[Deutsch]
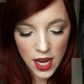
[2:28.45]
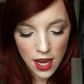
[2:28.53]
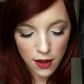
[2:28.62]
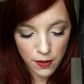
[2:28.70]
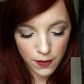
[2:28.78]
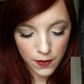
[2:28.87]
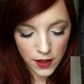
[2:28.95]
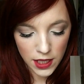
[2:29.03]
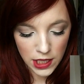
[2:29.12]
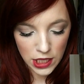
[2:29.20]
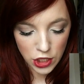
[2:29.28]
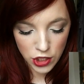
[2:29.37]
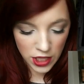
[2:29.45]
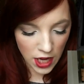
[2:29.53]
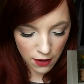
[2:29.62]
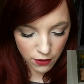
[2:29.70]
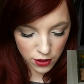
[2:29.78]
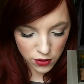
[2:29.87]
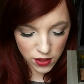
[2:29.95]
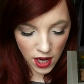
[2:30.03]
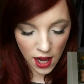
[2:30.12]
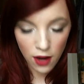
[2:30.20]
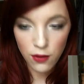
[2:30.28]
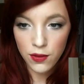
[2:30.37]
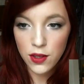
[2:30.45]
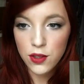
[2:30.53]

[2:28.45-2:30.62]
Ähm, ich stehe einfach total auf den